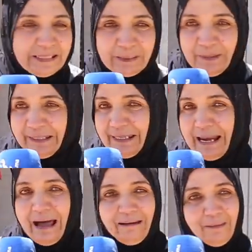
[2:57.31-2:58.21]

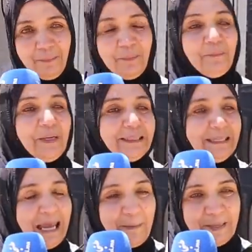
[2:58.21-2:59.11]
متبدله
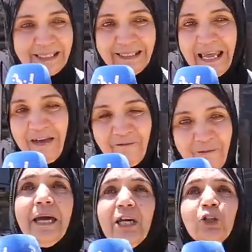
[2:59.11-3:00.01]
مبدله بزاف
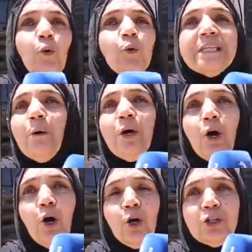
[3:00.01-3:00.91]
يدوزها
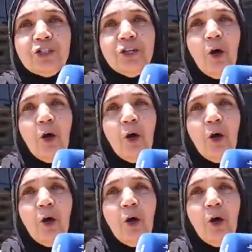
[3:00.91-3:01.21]
ويخرج